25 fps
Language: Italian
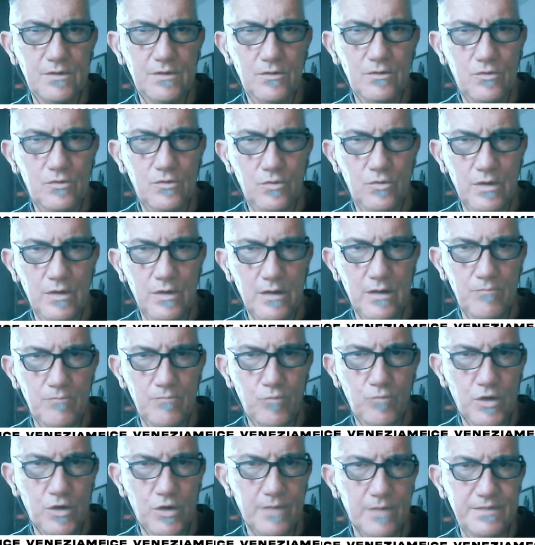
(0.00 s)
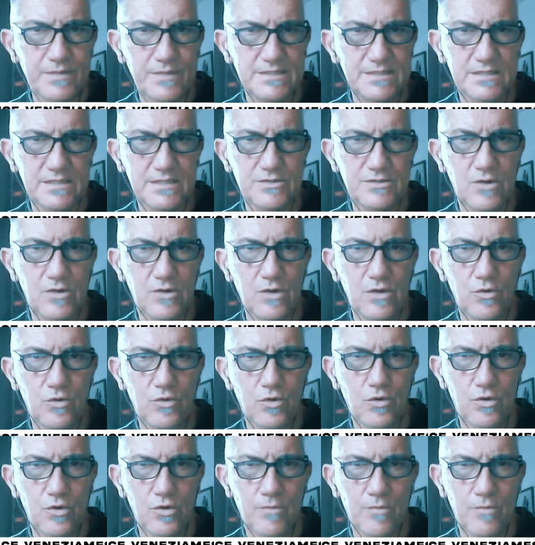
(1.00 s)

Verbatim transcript: con una buona prestazione loro,